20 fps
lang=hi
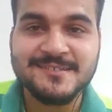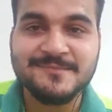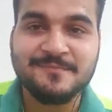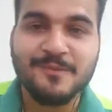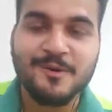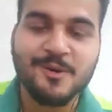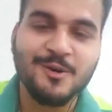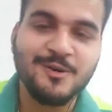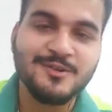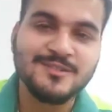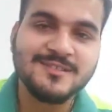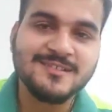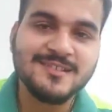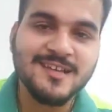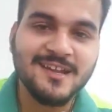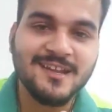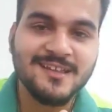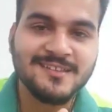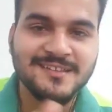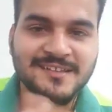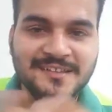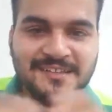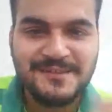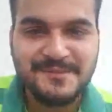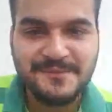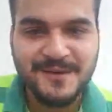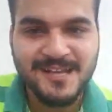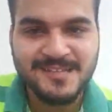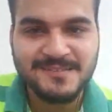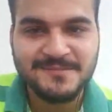बहुत सारी बातें
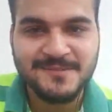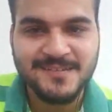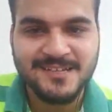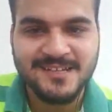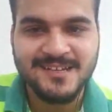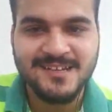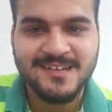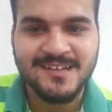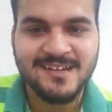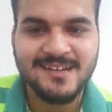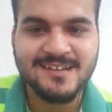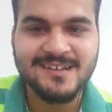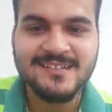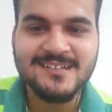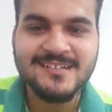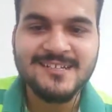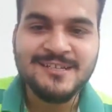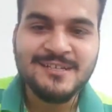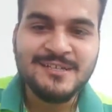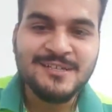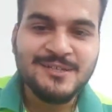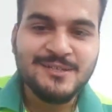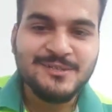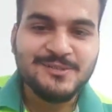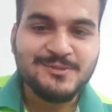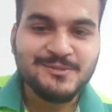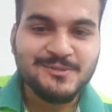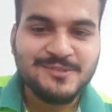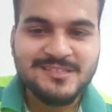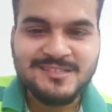करनी है बहुत सारा
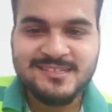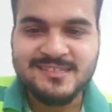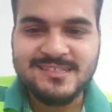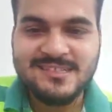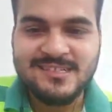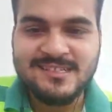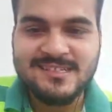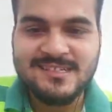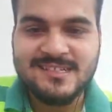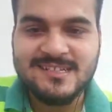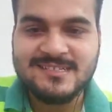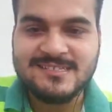धन्यवाद भी कहना है